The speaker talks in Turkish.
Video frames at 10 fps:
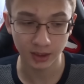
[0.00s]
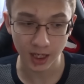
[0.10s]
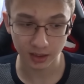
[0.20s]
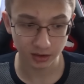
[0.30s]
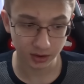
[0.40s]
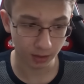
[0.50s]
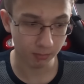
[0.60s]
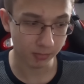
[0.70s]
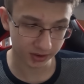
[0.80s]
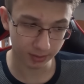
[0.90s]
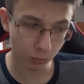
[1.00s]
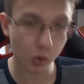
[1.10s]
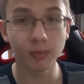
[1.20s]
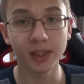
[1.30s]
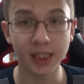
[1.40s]
neredeyse masamı
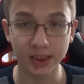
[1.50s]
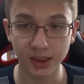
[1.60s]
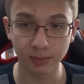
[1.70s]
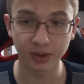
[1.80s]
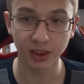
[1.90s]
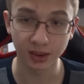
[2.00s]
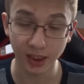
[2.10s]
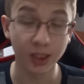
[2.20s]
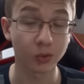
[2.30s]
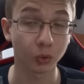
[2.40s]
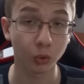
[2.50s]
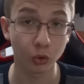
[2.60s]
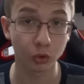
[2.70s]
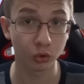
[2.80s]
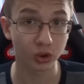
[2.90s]
komple değiştirdim sayılır. En son
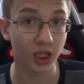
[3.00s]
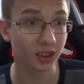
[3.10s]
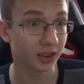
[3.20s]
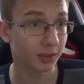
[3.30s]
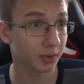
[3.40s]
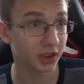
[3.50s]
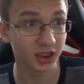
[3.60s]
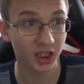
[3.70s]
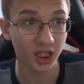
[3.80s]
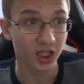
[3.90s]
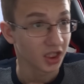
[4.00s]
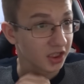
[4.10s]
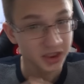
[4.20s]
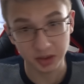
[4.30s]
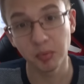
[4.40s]
gördüğünüz haliyle bir
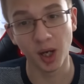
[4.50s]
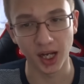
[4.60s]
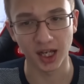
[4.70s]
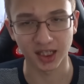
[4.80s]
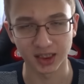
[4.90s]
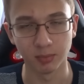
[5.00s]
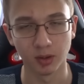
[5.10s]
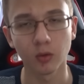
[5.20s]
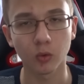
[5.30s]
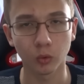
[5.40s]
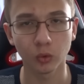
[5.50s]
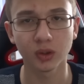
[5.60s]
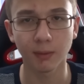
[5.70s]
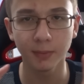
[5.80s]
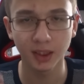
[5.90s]
Hiçbir alakası bile yok. O
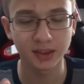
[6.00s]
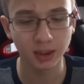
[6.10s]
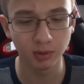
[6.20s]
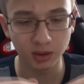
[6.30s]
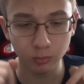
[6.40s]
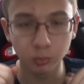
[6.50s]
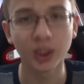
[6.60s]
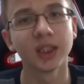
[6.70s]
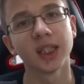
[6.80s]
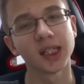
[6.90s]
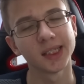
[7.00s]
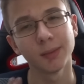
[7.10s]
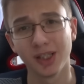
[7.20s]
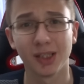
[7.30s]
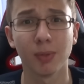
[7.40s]
yüzden biraz sabredin. Bu ay
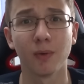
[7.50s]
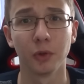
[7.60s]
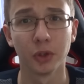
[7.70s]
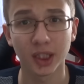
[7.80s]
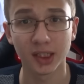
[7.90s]
içerisinde bir ekipman var o